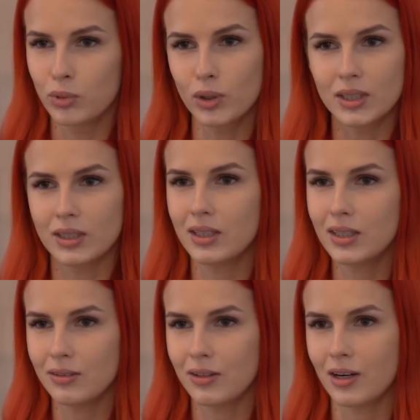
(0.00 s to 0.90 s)
После
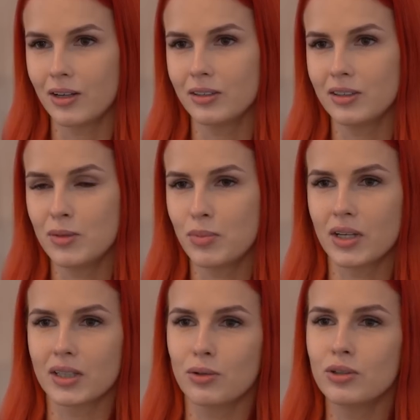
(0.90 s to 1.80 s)
этого не
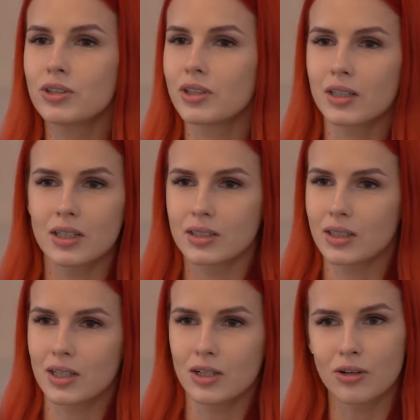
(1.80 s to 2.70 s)
происходит
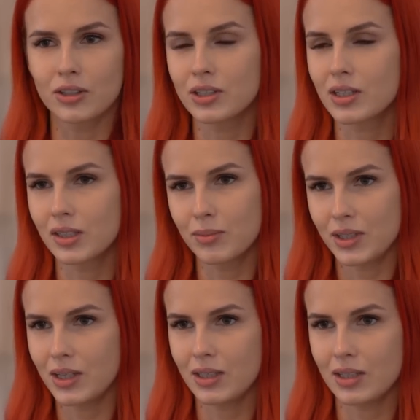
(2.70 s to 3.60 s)
каких-то серьезных
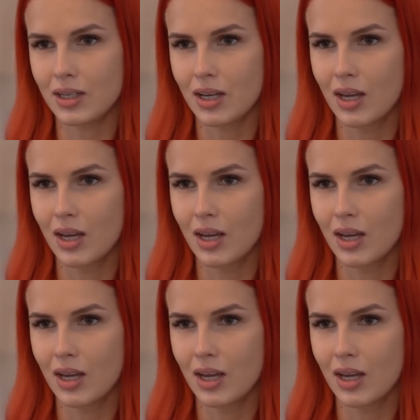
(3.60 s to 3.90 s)
изменений.